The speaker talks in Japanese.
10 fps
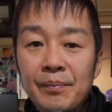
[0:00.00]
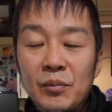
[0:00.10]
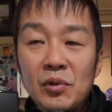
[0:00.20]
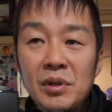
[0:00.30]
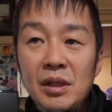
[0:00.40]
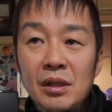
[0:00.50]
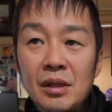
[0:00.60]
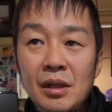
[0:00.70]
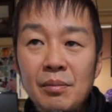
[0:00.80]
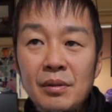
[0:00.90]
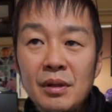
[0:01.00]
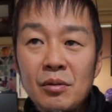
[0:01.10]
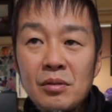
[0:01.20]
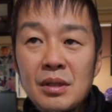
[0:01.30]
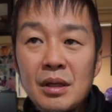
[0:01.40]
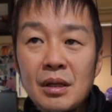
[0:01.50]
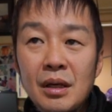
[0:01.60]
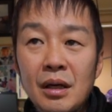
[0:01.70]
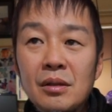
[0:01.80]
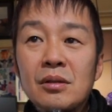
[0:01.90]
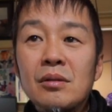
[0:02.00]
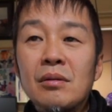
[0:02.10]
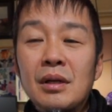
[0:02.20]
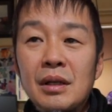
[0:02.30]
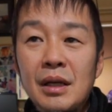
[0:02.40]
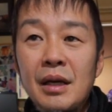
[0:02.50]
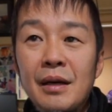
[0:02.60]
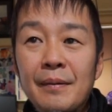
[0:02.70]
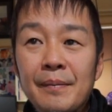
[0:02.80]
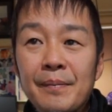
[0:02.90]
ボディ手ぶれ補正があるとはいえ